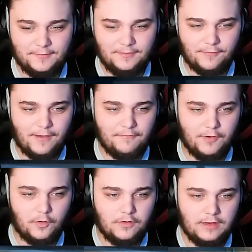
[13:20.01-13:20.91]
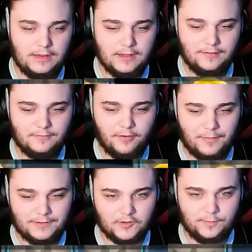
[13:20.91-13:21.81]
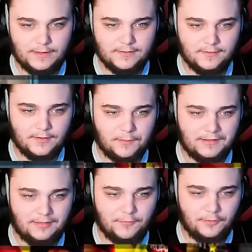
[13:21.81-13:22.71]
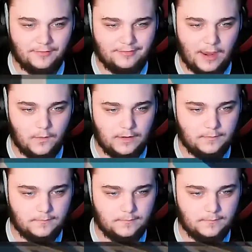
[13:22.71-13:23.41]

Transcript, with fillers: Die Waffe haben wir noch nie hier in diesem Format gespielt, aber sie wird uns carryen.